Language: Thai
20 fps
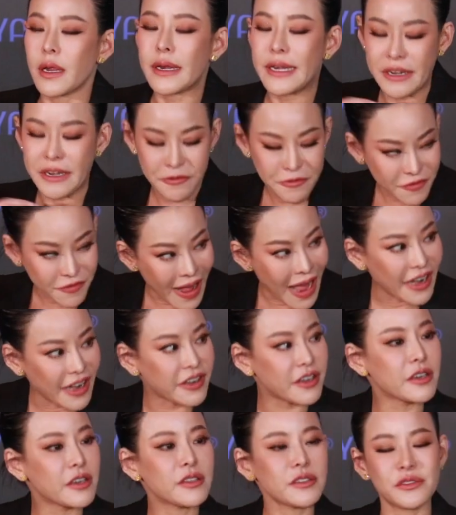หนิงฝัน
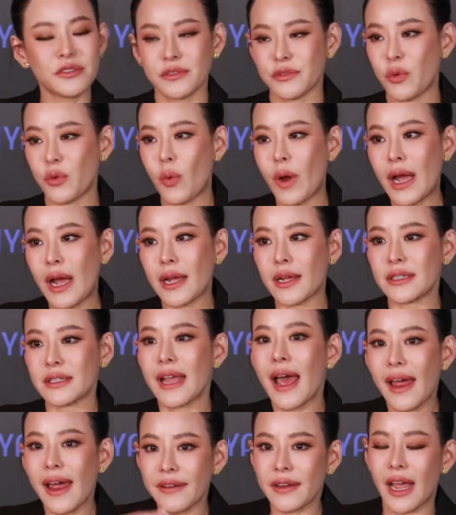ว่า
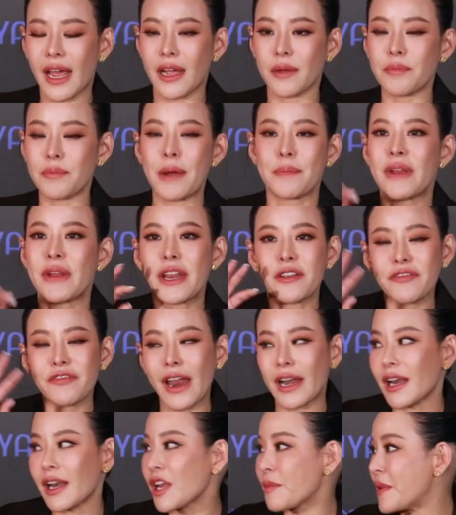ท่านอ่ะ มันไม่ได้
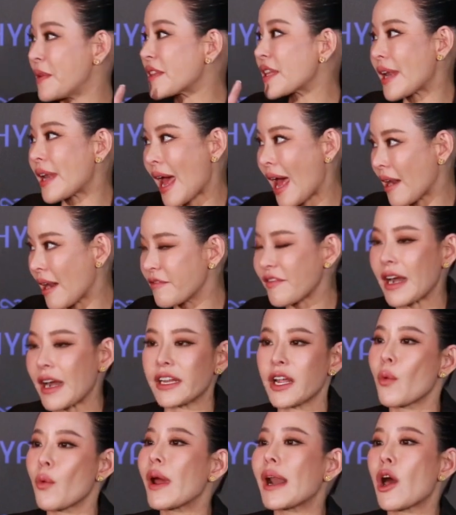ฝันเลยพิสดารฝัน
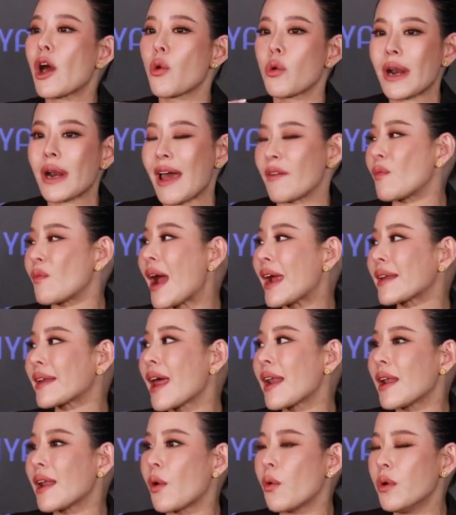แค่ว่าเรากราบไหว้
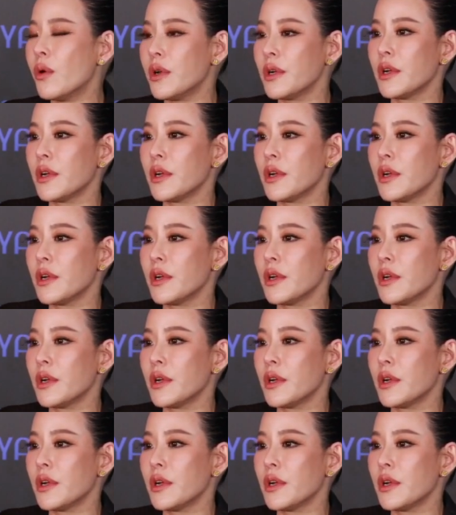ท่านแล้ว